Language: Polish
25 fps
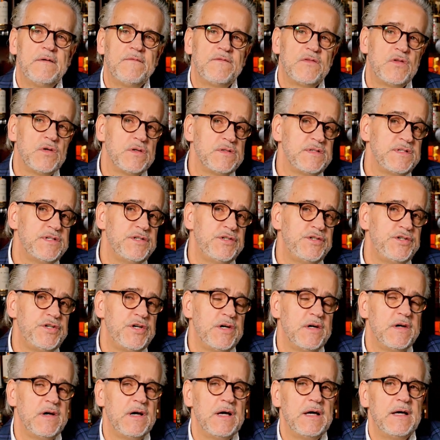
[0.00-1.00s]
w dosyć
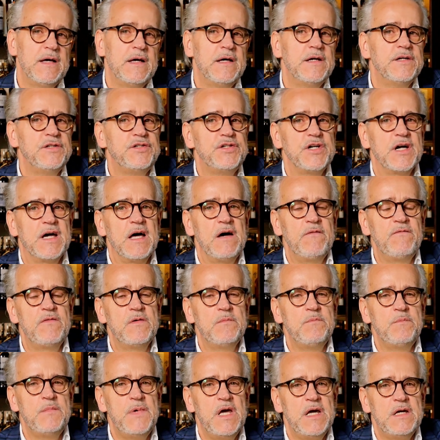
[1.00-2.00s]
e,
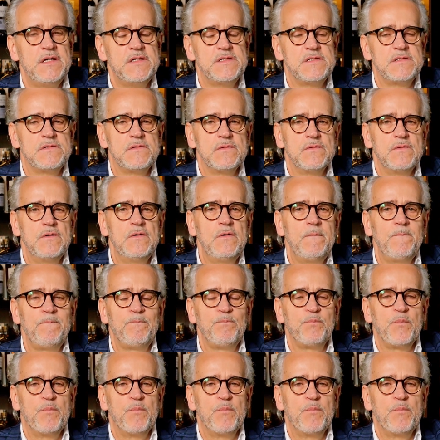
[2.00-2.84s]
ciekawym miejscu,